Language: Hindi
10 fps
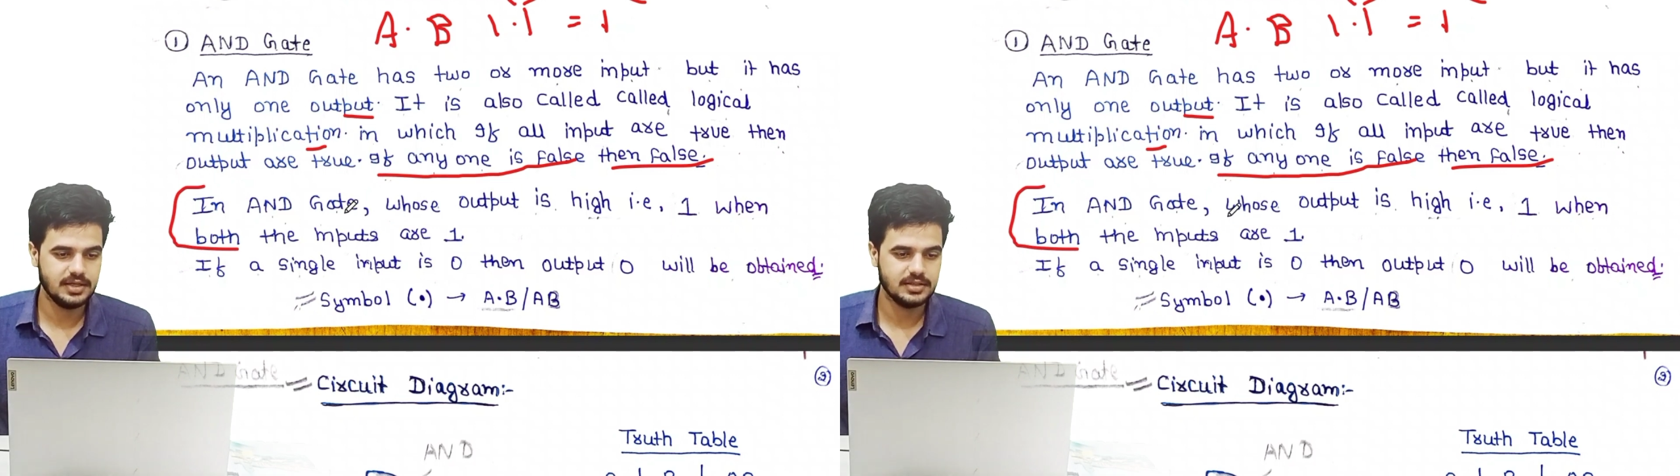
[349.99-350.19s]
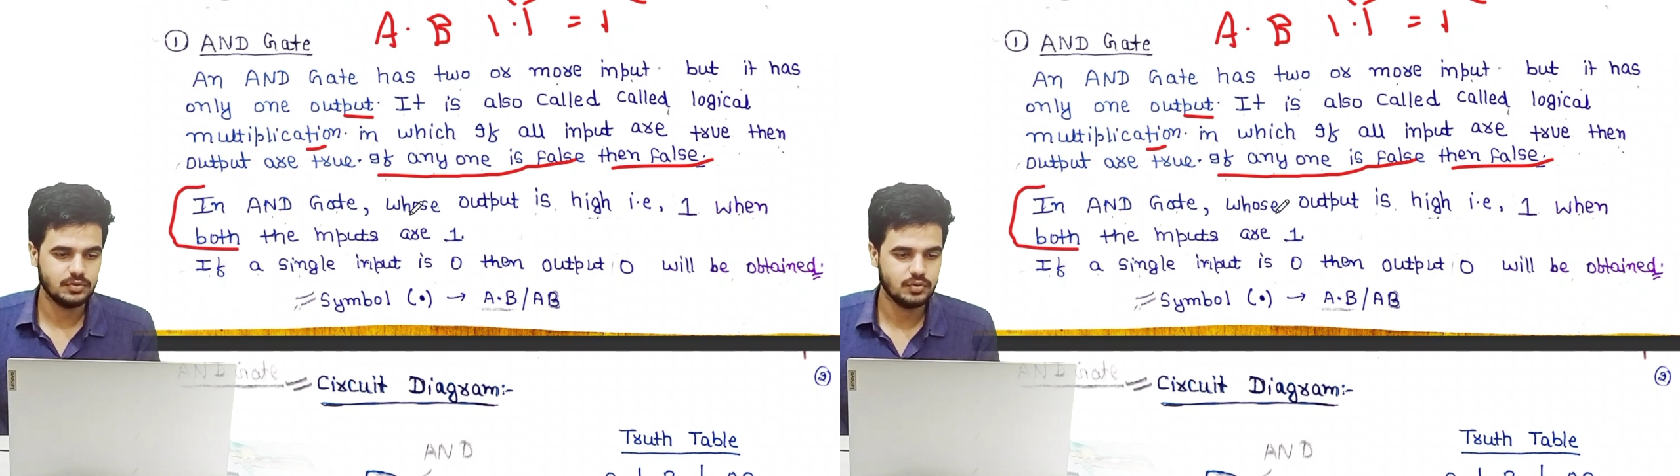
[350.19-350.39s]

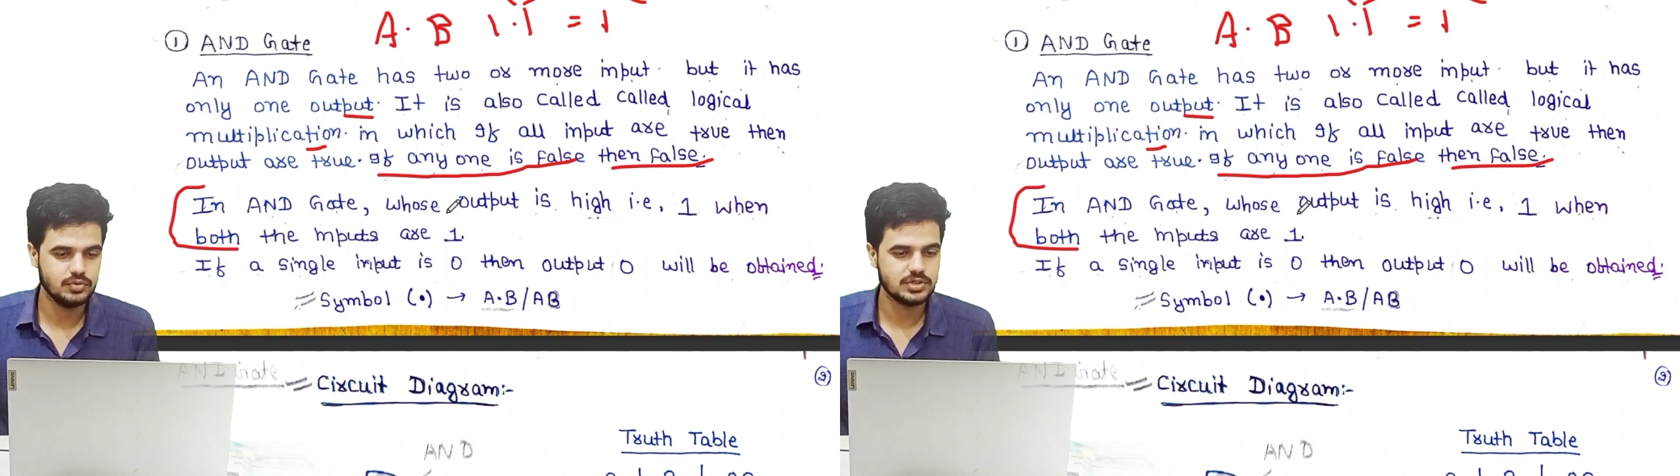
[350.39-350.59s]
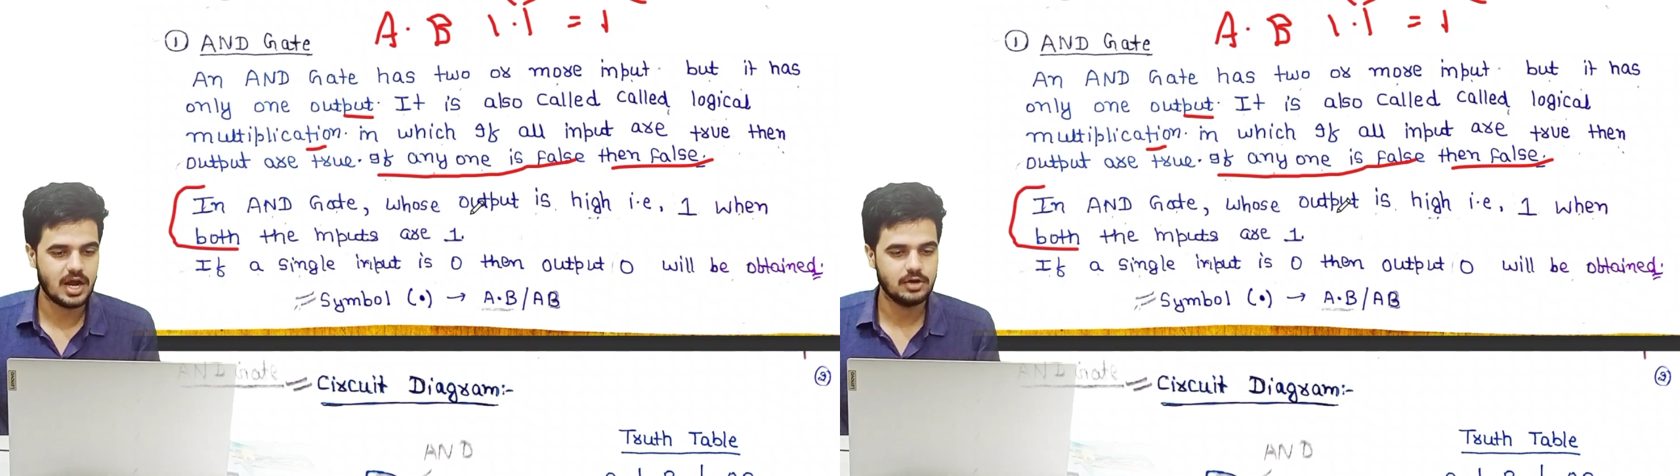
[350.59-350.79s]
गेट
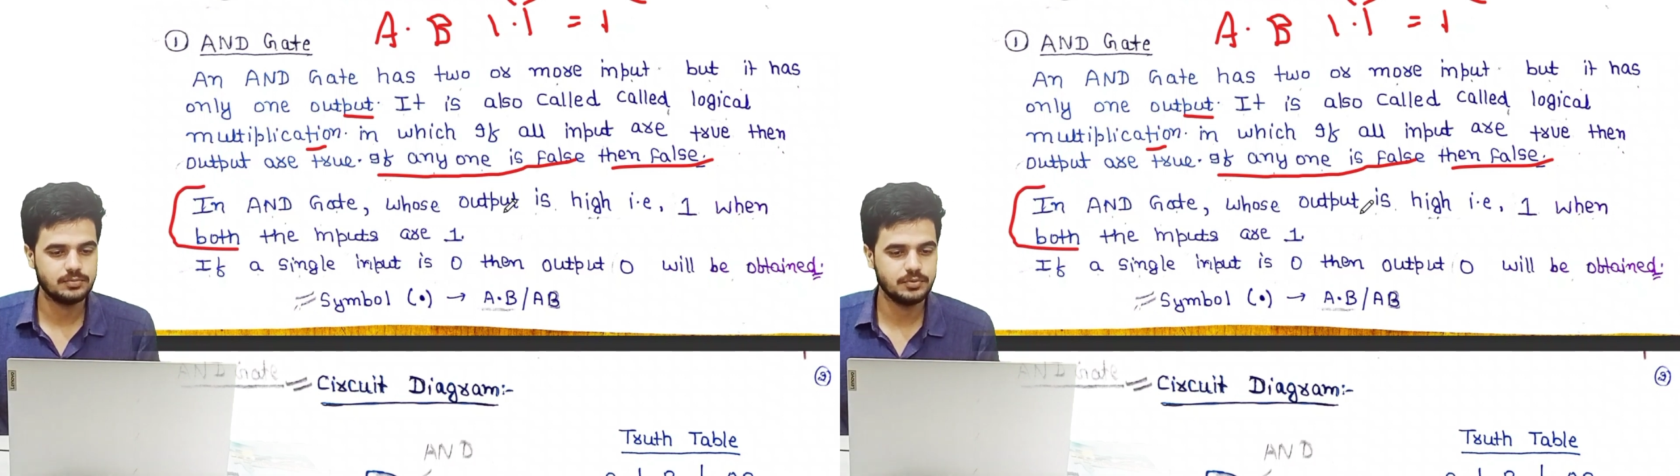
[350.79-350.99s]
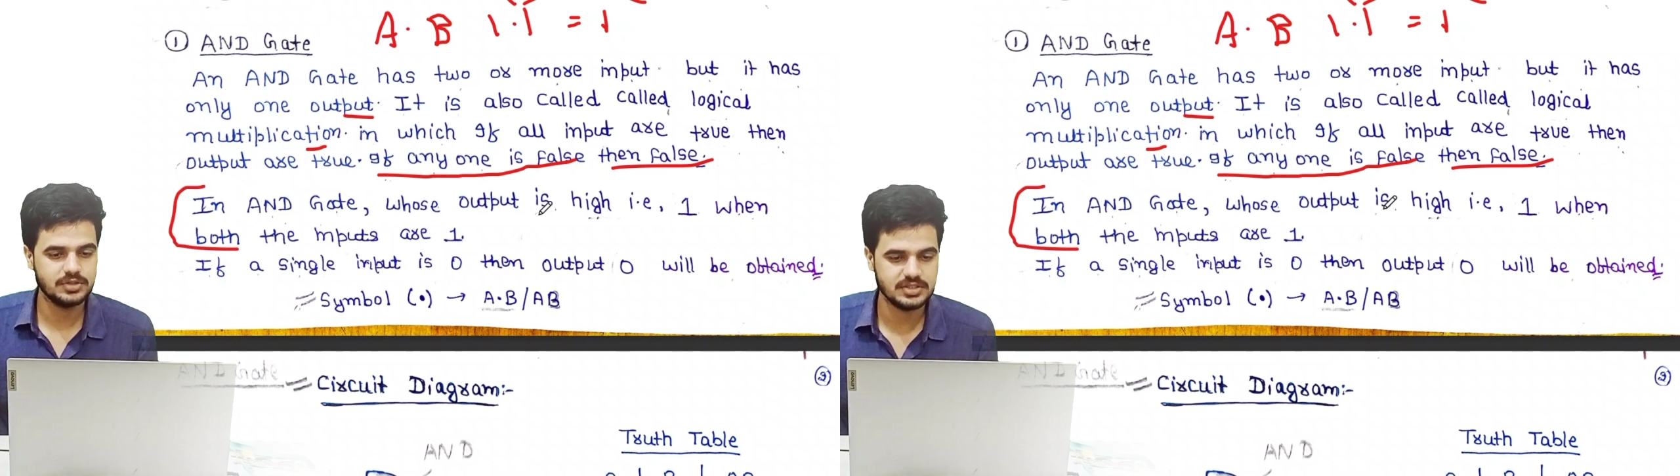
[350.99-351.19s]
हुज
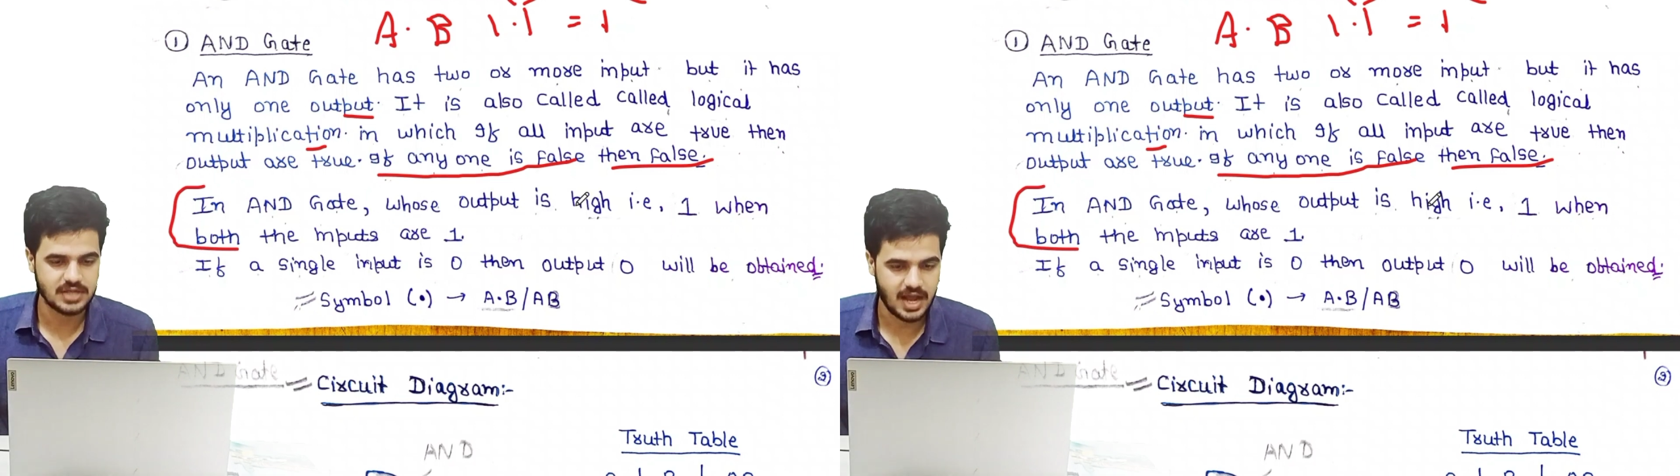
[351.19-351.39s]
आउटपुट इज